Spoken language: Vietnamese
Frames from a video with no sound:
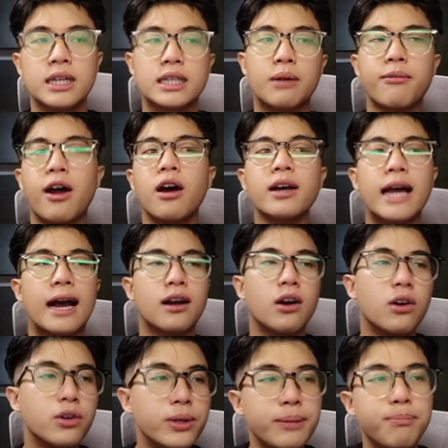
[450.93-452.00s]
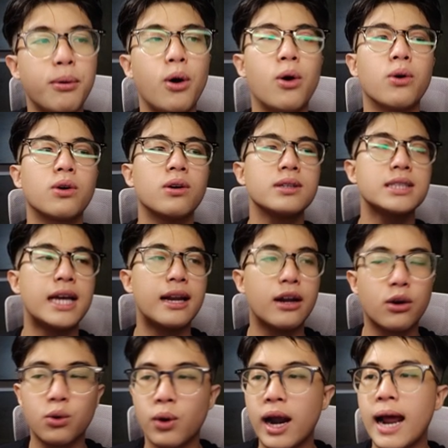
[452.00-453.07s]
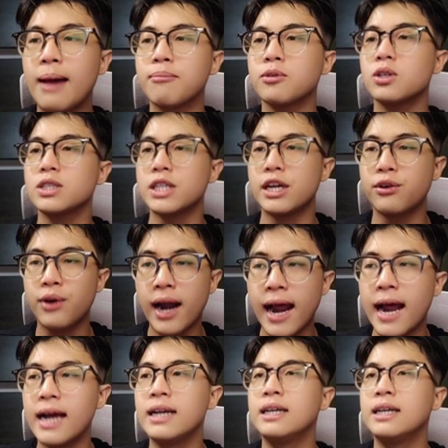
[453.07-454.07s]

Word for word: trong đó cả có Ripple, có Telegram, có Terra,